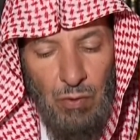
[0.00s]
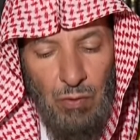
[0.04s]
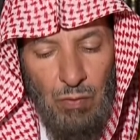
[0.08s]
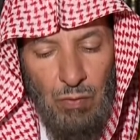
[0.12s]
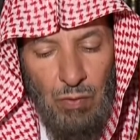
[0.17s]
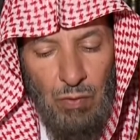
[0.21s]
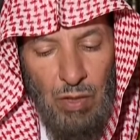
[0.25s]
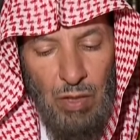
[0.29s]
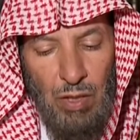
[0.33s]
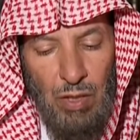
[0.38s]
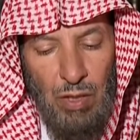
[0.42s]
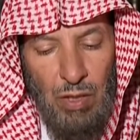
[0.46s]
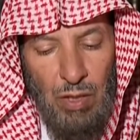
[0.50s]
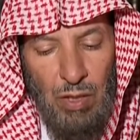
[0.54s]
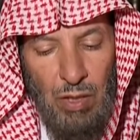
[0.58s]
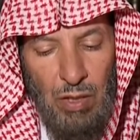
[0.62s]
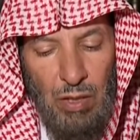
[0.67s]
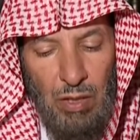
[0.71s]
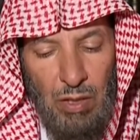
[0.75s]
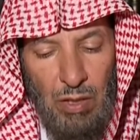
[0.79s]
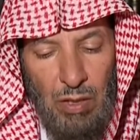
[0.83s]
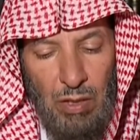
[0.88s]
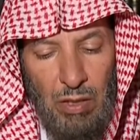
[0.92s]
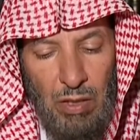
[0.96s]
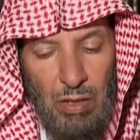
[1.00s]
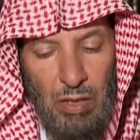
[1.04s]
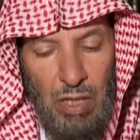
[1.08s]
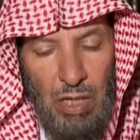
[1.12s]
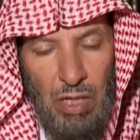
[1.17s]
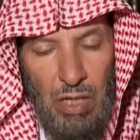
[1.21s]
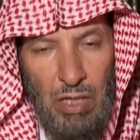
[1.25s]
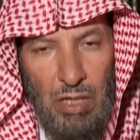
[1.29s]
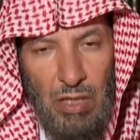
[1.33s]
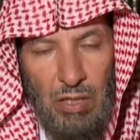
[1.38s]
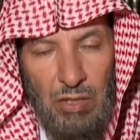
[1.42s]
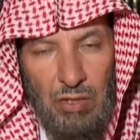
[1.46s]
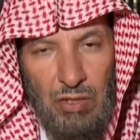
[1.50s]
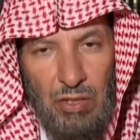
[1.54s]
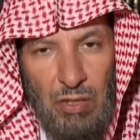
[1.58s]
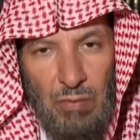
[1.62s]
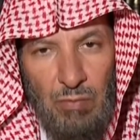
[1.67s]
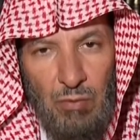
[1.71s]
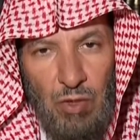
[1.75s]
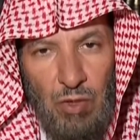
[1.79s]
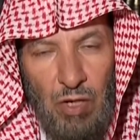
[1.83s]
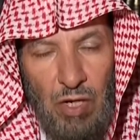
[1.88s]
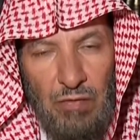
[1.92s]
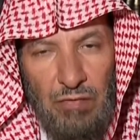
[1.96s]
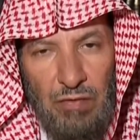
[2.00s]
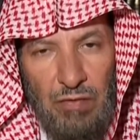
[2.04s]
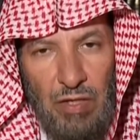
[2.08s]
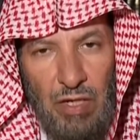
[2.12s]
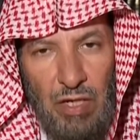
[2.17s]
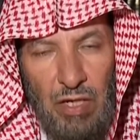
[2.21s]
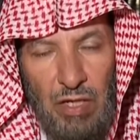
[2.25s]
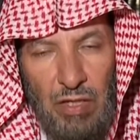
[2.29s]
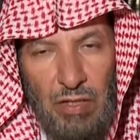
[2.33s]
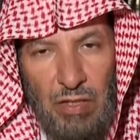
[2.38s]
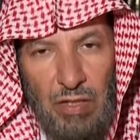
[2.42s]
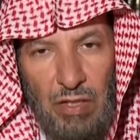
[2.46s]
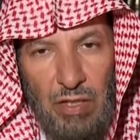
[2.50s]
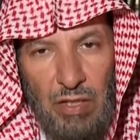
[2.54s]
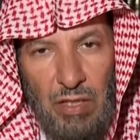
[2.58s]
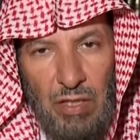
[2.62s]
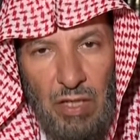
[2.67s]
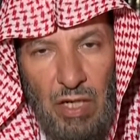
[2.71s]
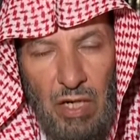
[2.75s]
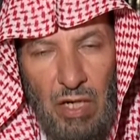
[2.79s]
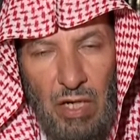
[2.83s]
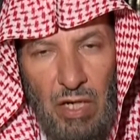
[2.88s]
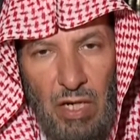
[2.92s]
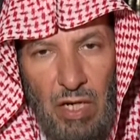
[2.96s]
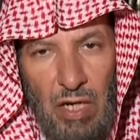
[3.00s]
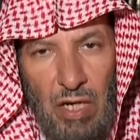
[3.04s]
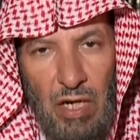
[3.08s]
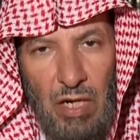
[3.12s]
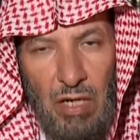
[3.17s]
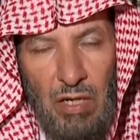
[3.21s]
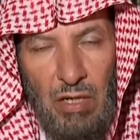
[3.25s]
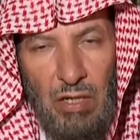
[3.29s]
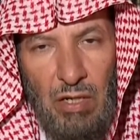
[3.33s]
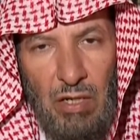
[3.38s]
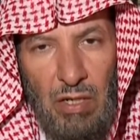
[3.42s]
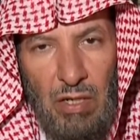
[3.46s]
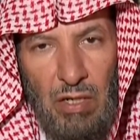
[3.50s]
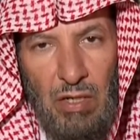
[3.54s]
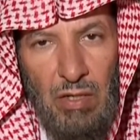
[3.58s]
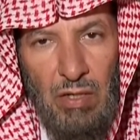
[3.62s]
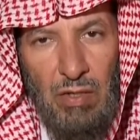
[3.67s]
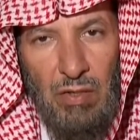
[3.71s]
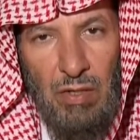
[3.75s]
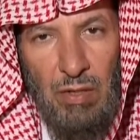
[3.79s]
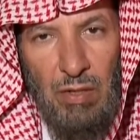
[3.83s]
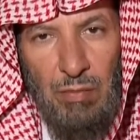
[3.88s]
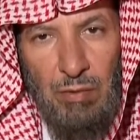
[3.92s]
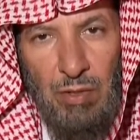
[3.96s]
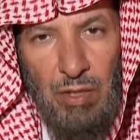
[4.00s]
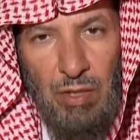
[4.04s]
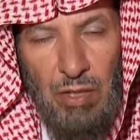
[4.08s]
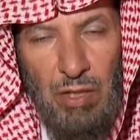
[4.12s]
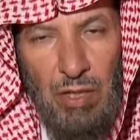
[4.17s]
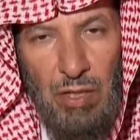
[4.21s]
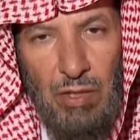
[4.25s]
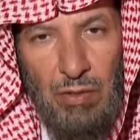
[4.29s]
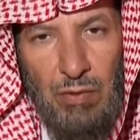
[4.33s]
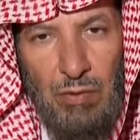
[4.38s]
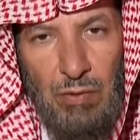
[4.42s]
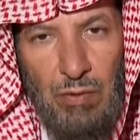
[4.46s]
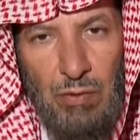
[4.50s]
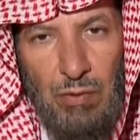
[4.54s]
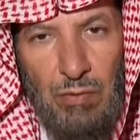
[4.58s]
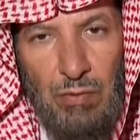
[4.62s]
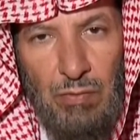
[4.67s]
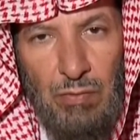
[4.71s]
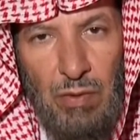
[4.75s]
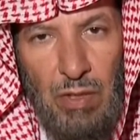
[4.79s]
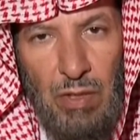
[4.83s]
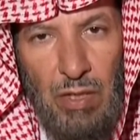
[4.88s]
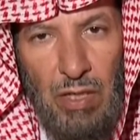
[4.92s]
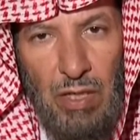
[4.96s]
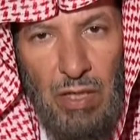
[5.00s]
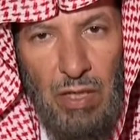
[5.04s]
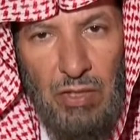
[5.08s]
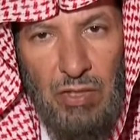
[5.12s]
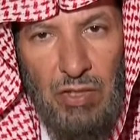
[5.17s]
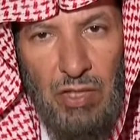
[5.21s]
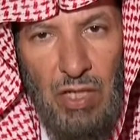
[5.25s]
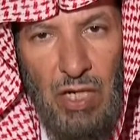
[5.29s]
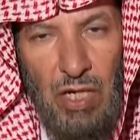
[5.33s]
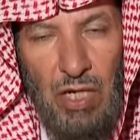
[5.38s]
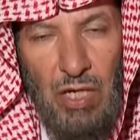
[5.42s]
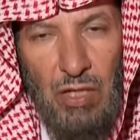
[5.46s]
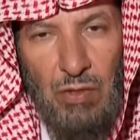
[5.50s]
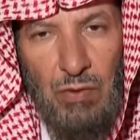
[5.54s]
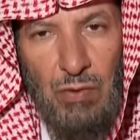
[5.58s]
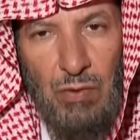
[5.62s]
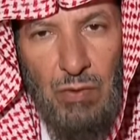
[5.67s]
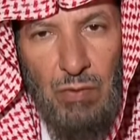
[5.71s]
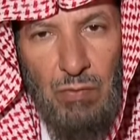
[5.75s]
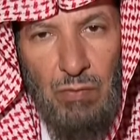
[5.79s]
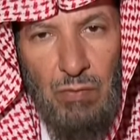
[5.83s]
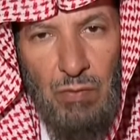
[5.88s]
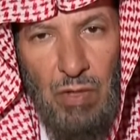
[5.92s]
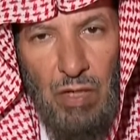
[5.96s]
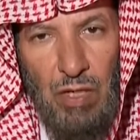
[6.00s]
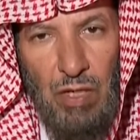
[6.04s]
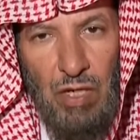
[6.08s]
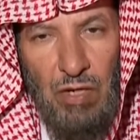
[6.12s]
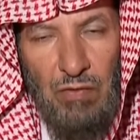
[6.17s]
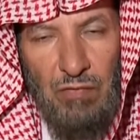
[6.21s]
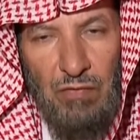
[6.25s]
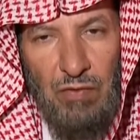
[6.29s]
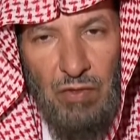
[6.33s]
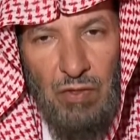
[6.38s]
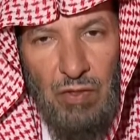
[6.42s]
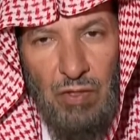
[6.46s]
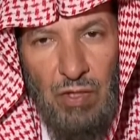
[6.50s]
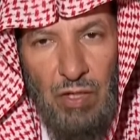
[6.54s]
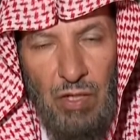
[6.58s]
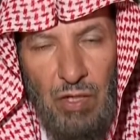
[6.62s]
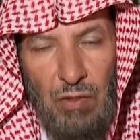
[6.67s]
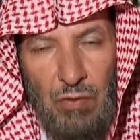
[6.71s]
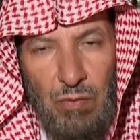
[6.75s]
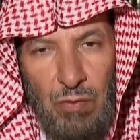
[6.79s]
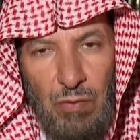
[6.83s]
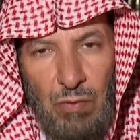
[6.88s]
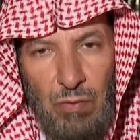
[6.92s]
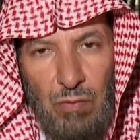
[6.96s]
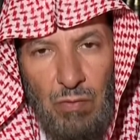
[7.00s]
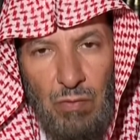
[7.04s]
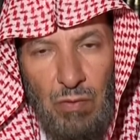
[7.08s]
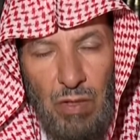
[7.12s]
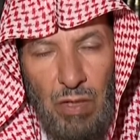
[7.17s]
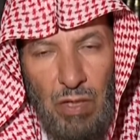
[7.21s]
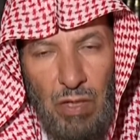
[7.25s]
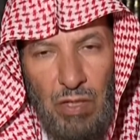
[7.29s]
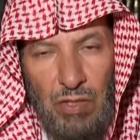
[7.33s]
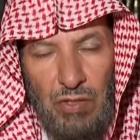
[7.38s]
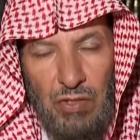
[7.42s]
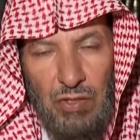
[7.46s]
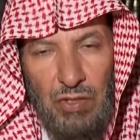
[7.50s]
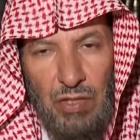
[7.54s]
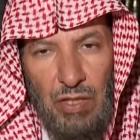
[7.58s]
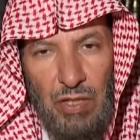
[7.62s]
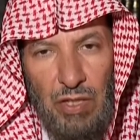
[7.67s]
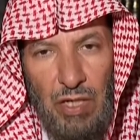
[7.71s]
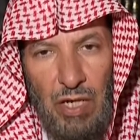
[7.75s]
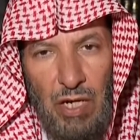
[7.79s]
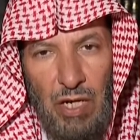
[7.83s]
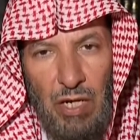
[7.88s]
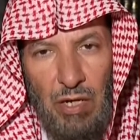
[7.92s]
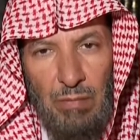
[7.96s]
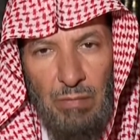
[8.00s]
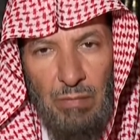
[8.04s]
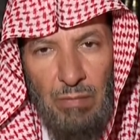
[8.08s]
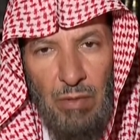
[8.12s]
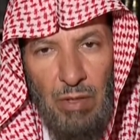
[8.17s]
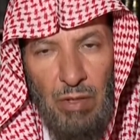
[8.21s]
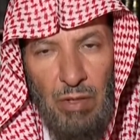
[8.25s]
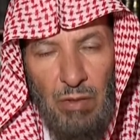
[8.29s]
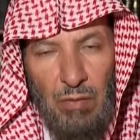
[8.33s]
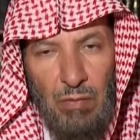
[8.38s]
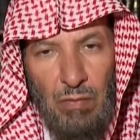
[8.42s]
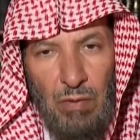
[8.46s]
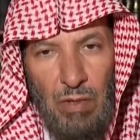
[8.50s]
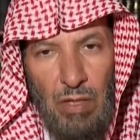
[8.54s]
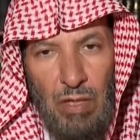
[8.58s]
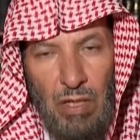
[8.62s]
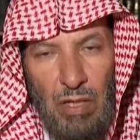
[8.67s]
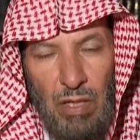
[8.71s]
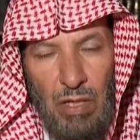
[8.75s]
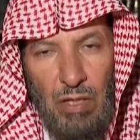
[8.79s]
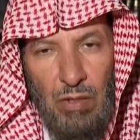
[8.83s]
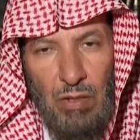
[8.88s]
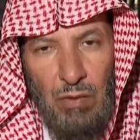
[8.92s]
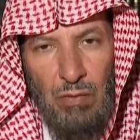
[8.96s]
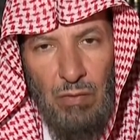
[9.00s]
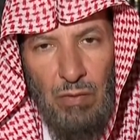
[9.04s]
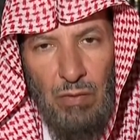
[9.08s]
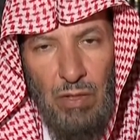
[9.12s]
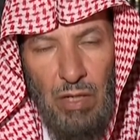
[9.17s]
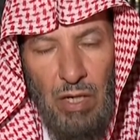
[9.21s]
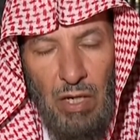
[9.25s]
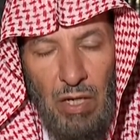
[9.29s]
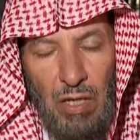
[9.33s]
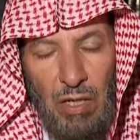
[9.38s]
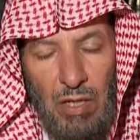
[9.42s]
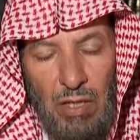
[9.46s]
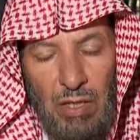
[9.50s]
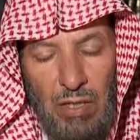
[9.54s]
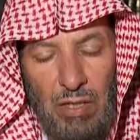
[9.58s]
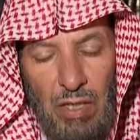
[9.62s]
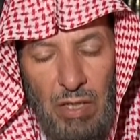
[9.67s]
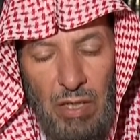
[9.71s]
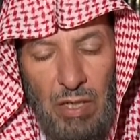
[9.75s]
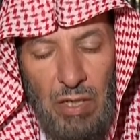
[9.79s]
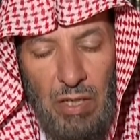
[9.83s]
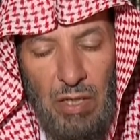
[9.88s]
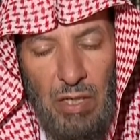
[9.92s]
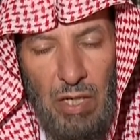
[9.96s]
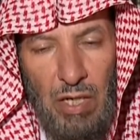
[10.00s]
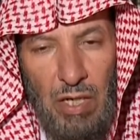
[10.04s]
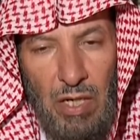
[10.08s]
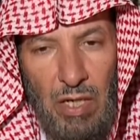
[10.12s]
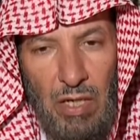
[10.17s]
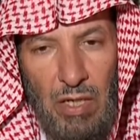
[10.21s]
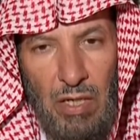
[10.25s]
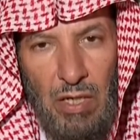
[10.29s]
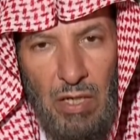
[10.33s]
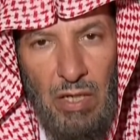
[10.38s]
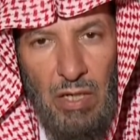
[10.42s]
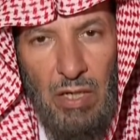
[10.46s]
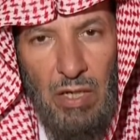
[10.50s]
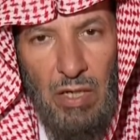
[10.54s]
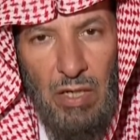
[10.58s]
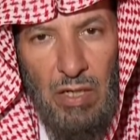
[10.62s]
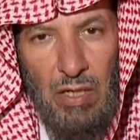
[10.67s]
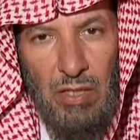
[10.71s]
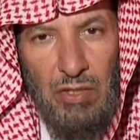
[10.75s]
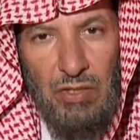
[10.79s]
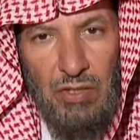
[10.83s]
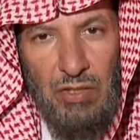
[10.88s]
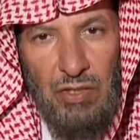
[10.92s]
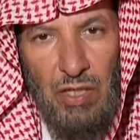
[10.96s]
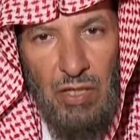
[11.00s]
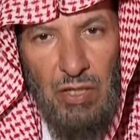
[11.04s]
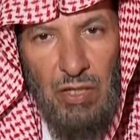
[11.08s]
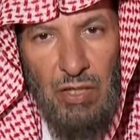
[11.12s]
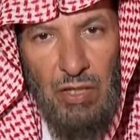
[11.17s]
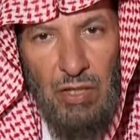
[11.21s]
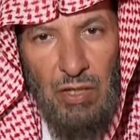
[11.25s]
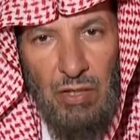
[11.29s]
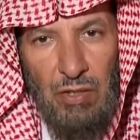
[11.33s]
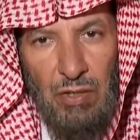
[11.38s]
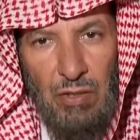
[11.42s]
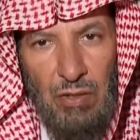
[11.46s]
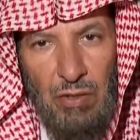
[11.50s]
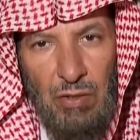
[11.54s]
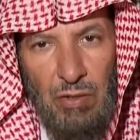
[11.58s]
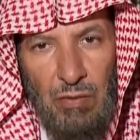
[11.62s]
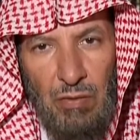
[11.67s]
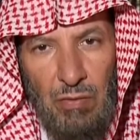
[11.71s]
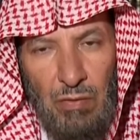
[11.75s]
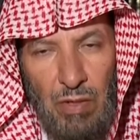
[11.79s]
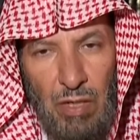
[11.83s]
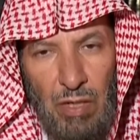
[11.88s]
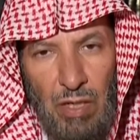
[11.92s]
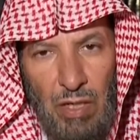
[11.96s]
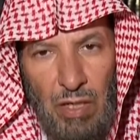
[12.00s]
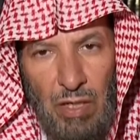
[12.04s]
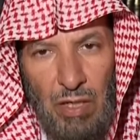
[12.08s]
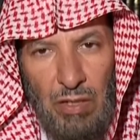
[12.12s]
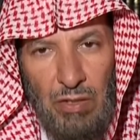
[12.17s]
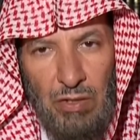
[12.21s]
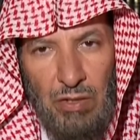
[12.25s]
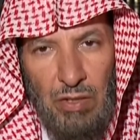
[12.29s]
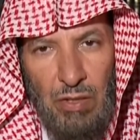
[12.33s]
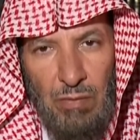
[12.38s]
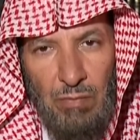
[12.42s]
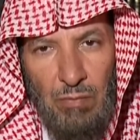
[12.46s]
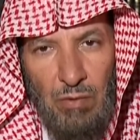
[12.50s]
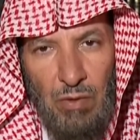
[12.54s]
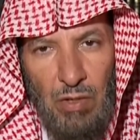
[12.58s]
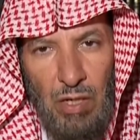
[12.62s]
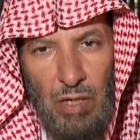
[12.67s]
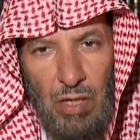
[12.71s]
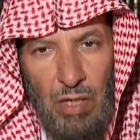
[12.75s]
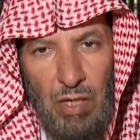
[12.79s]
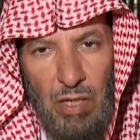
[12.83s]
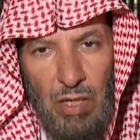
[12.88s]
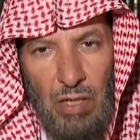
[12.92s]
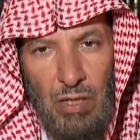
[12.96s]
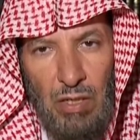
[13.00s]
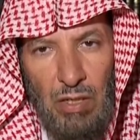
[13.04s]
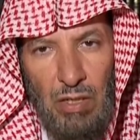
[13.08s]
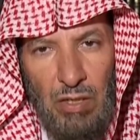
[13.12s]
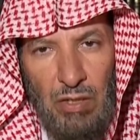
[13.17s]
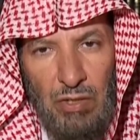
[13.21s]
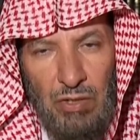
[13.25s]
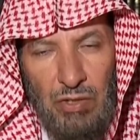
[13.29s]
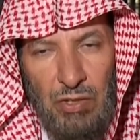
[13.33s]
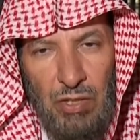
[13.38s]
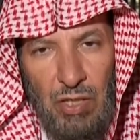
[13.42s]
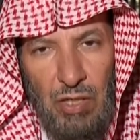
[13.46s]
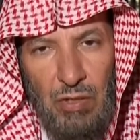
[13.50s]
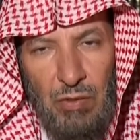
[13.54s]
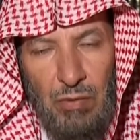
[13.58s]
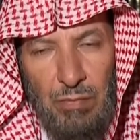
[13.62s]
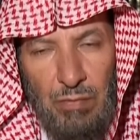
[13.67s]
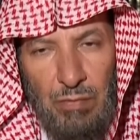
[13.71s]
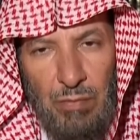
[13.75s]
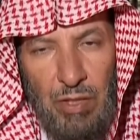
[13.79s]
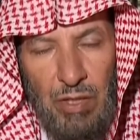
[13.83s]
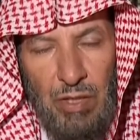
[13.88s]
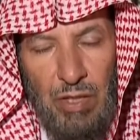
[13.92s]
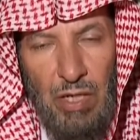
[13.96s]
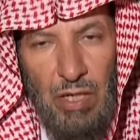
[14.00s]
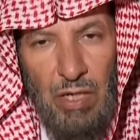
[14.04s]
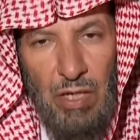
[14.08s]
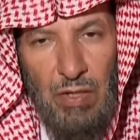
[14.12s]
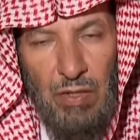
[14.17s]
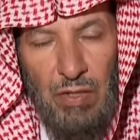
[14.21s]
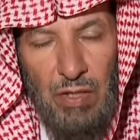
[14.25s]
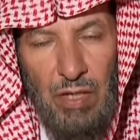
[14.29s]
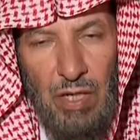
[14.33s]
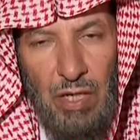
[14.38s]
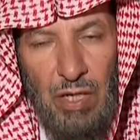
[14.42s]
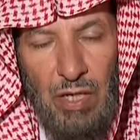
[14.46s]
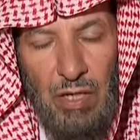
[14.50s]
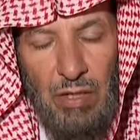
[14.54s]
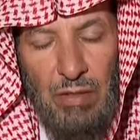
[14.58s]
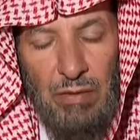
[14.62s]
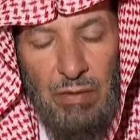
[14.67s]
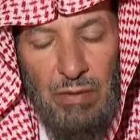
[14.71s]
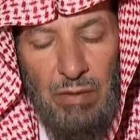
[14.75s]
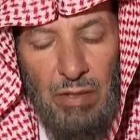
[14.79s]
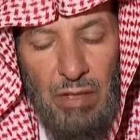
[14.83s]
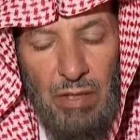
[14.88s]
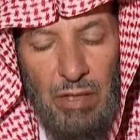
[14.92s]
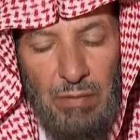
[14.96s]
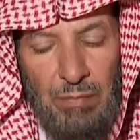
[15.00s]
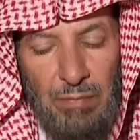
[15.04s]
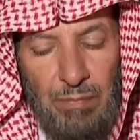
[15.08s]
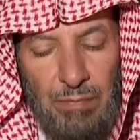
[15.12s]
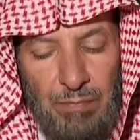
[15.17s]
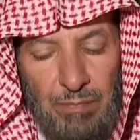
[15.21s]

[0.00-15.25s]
ولا يلزمها في هذه الحال ذبيحة ولا شاة ولا فدية ولا صيام ولا غير ذلك على الصحيح ولا يلزمها شيء من هذا نعم